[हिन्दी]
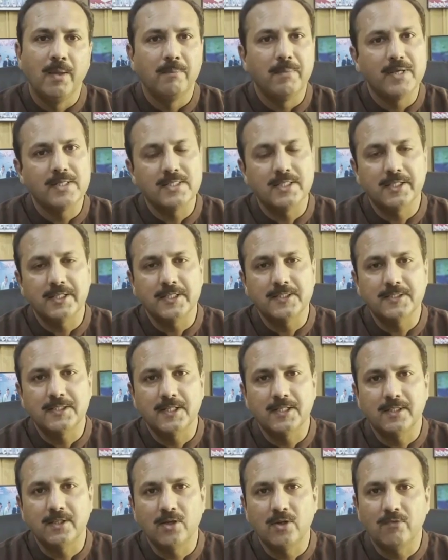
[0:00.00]
पैसे खर्च
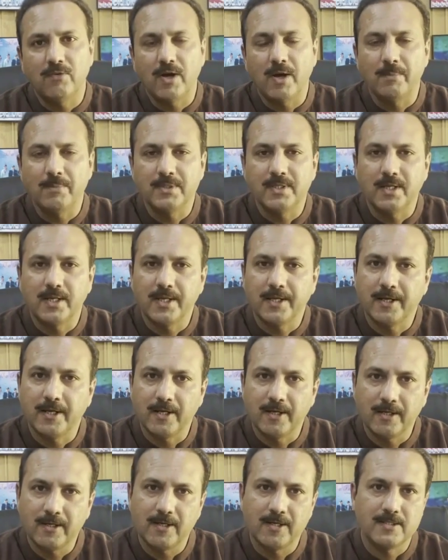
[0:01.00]
करते हैं और वहाँ पर जाके
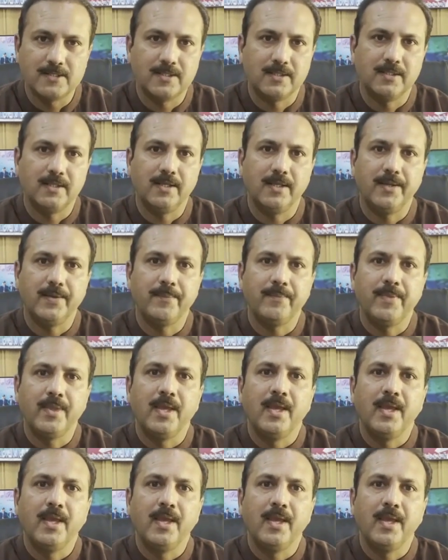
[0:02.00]
खाना खा सकते हैं